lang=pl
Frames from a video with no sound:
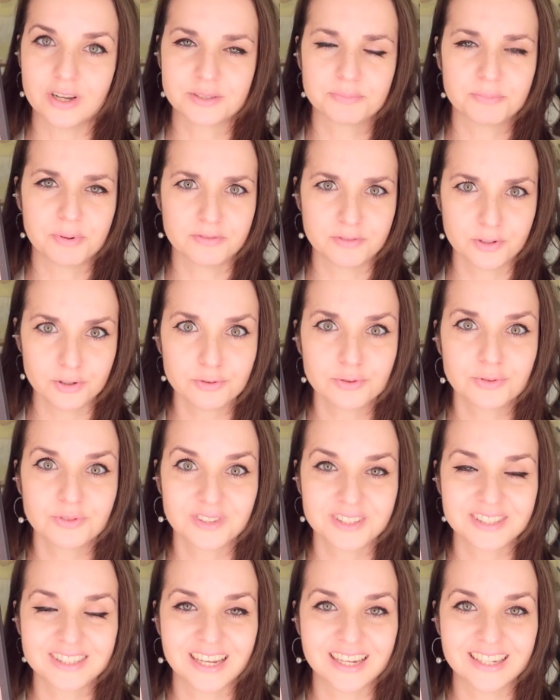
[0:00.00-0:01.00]
a z pewnością
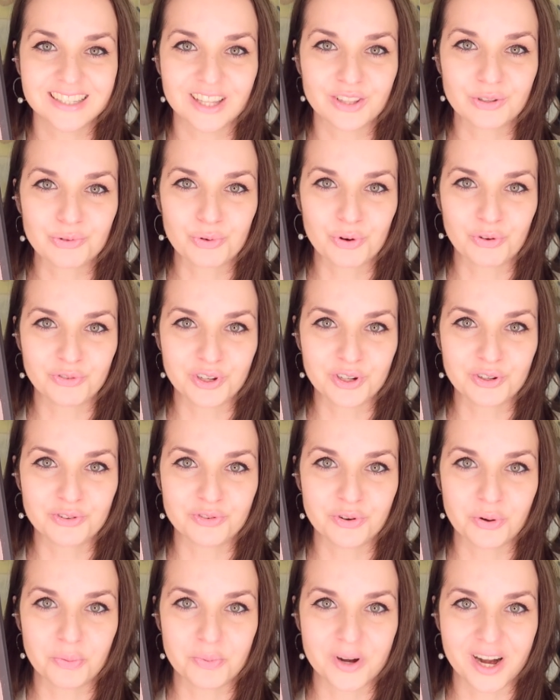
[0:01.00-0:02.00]
zostaje na długo w jego
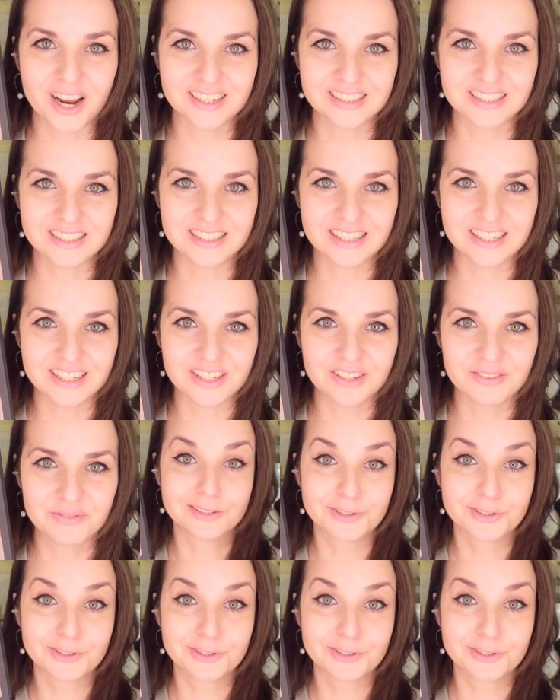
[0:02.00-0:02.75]
wyobraźni.